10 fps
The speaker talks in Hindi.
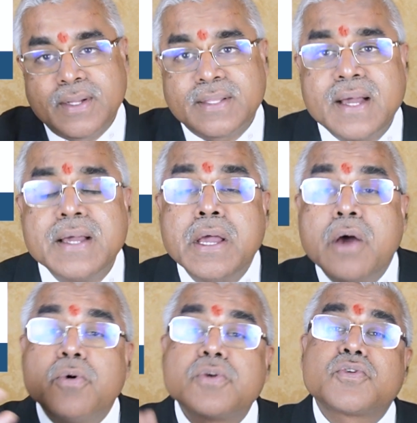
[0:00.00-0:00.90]
हुआ था
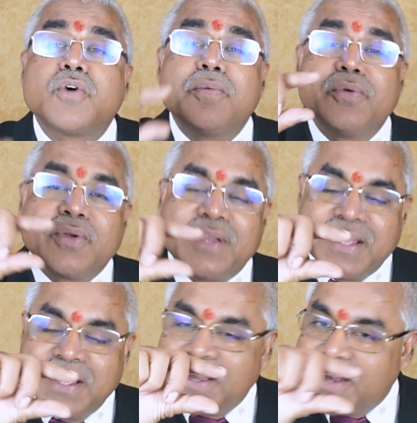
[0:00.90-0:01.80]
उसको अब
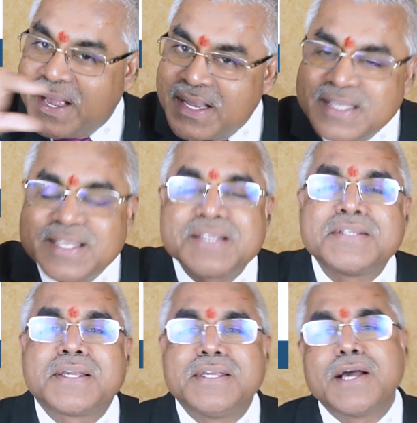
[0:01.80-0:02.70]
उन्होंने इस तरह
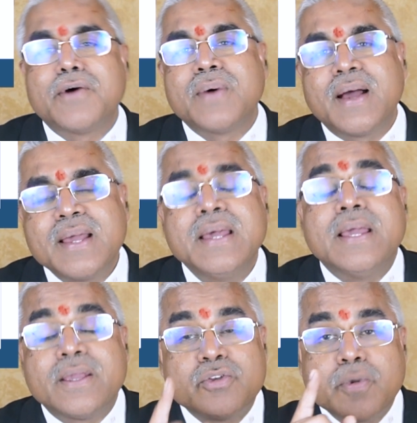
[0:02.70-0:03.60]
से किया हुआ है
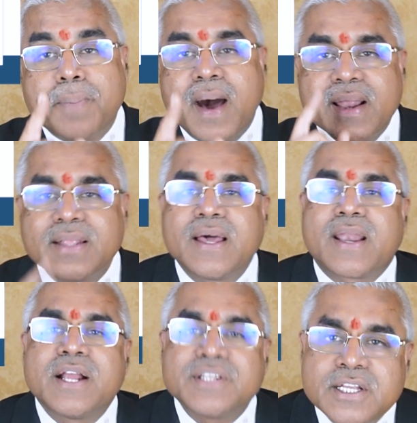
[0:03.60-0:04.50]
कि जो भारत का
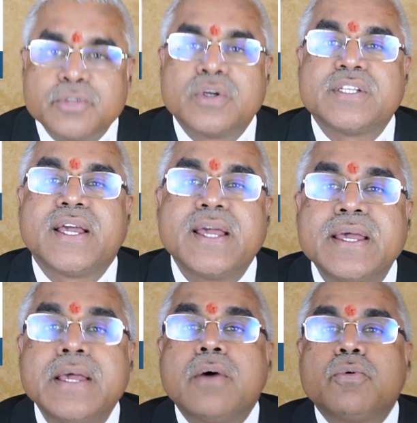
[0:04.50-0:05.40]
राष्ट्रीय ध्वज है
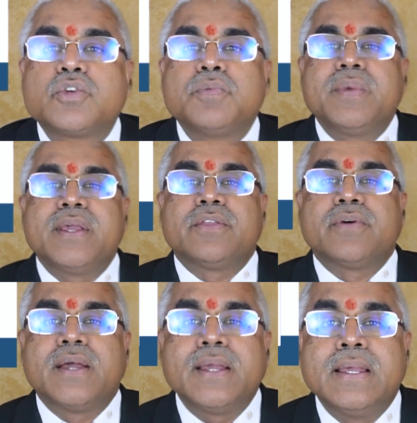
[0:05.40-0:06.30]
उसमें जो
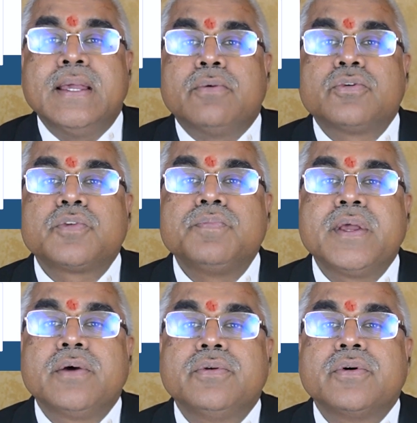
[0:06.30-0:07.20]
है
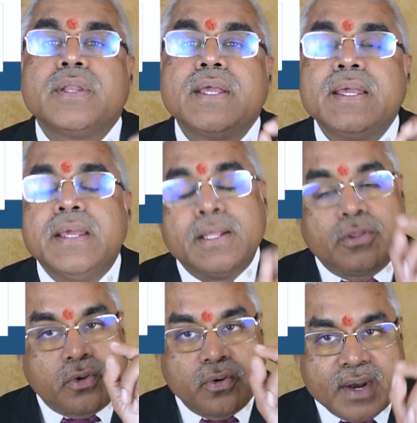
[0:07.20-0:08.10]
उसमें उन्होंने
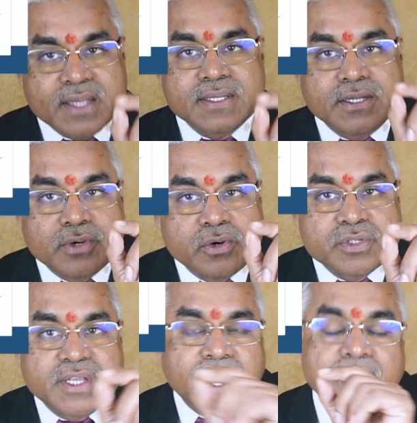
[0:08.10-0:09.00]
थोड़ा सा जो है
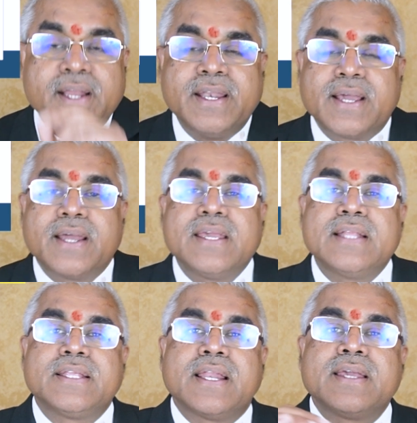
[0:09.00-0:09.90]
उससे रंग लेकर के
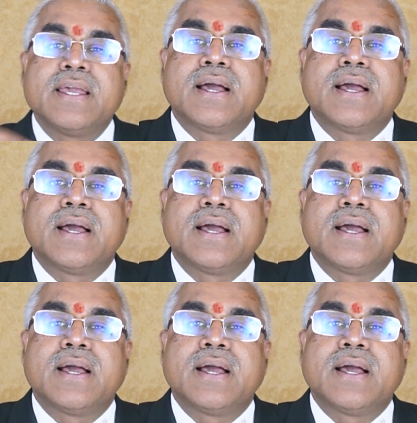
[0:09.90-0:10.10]
तिरंगे